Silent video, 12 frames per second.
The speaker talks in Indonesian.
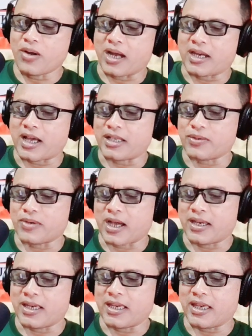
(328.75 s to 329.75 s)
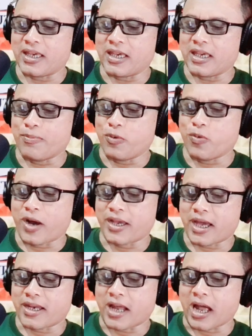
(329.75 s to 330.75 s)
ada juga di Ibu
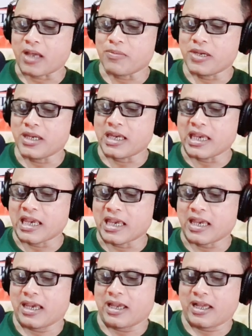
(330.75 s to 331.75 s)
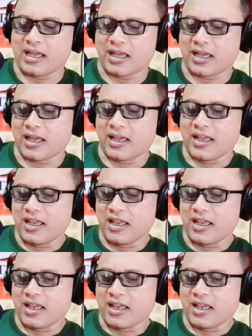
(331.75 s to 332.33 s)
Wayan Armini ya.